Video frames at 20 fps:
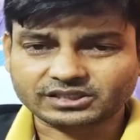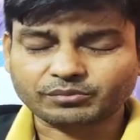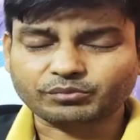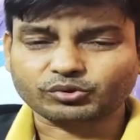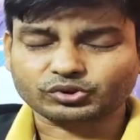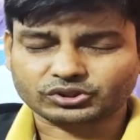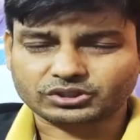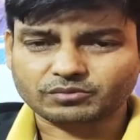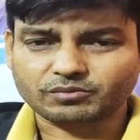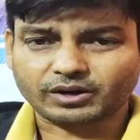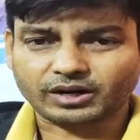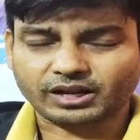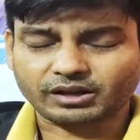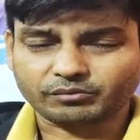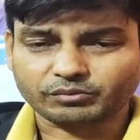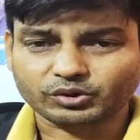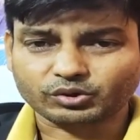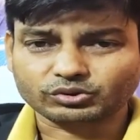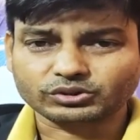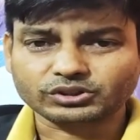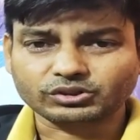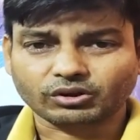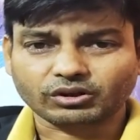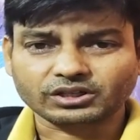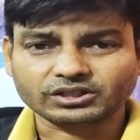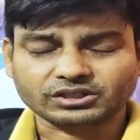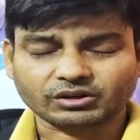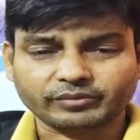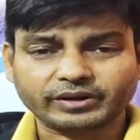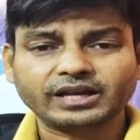এসছে পশ্চিমবাংলার বিরোধী দল
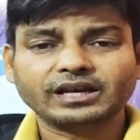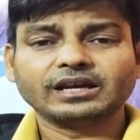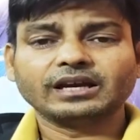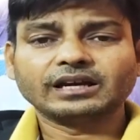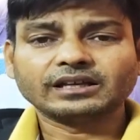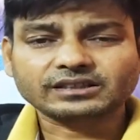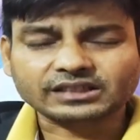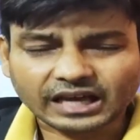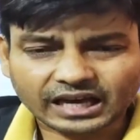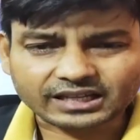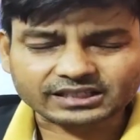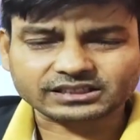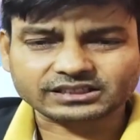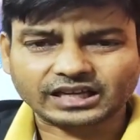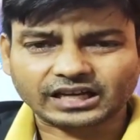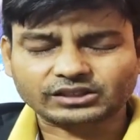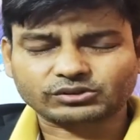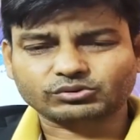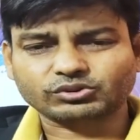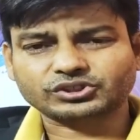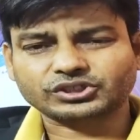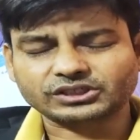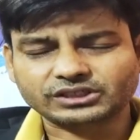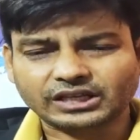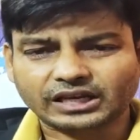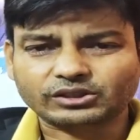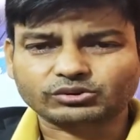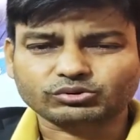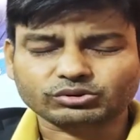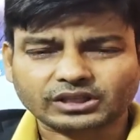হিসেবে তার যে দায়িত্ব সে
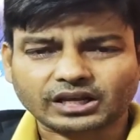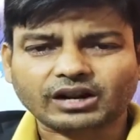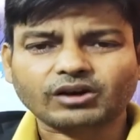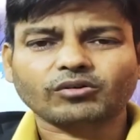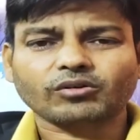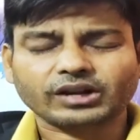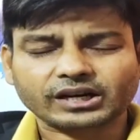দায়িত্ব তারা